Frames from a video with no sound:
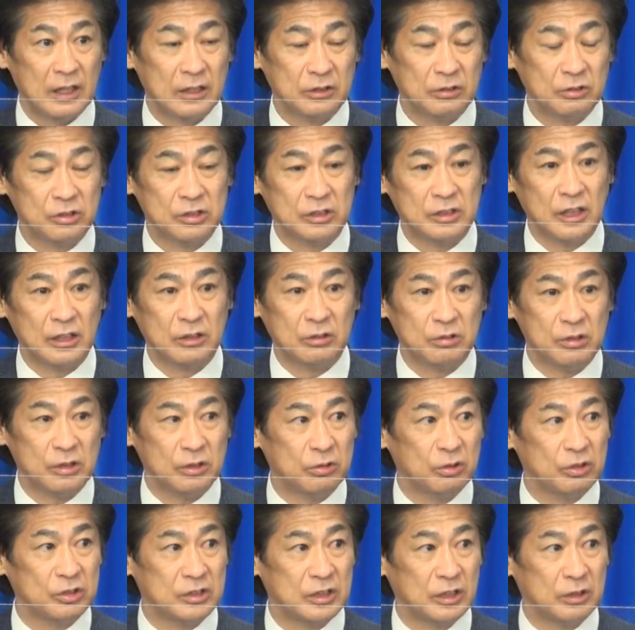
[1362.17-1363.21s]
そして国
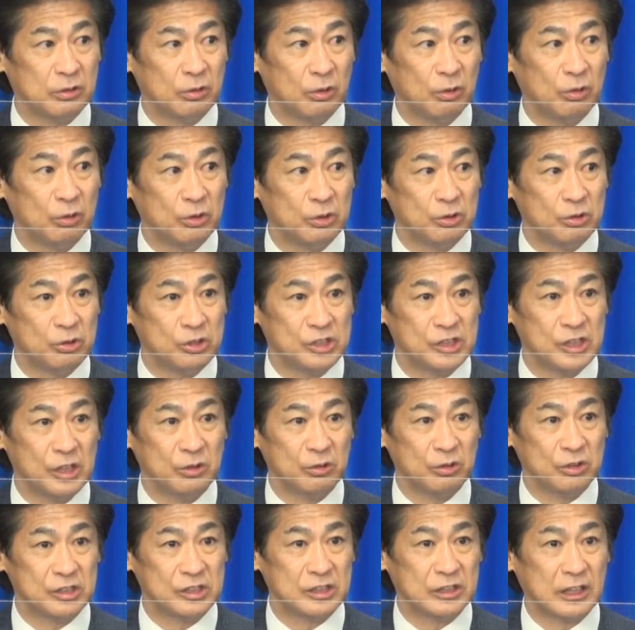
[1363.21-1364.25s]
としてどういう支
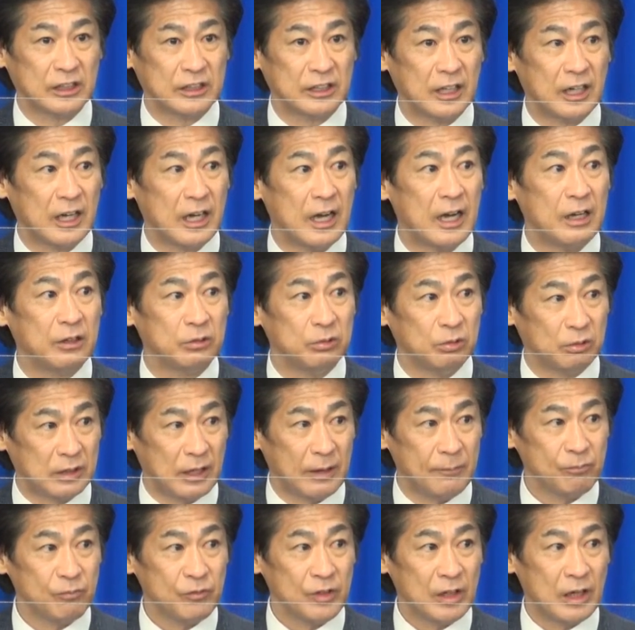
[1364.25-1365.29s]
援の仕方があるのか
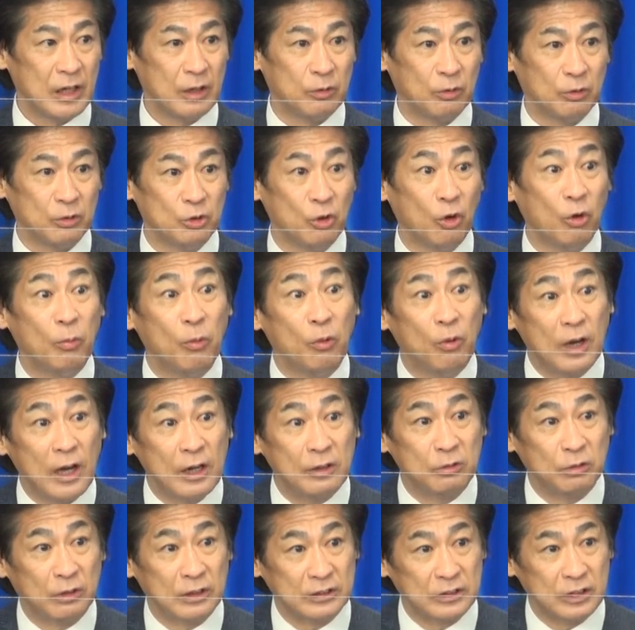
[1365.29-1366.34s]
あの要望があ
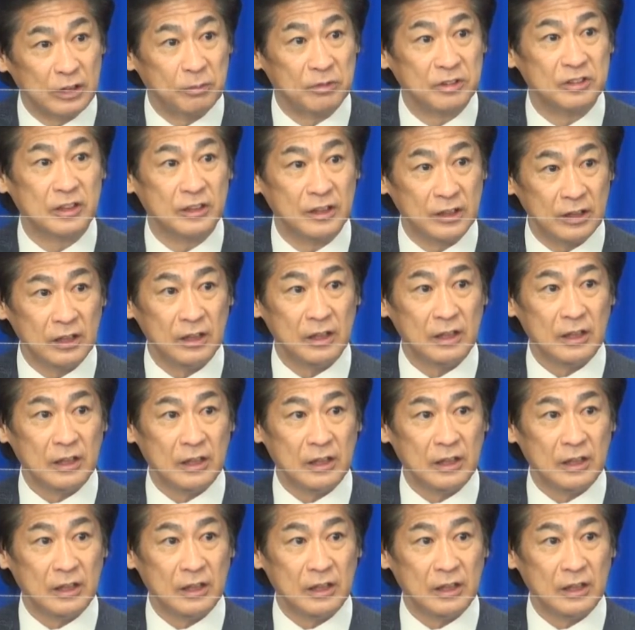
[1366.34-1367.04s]
るのかっていいますかね、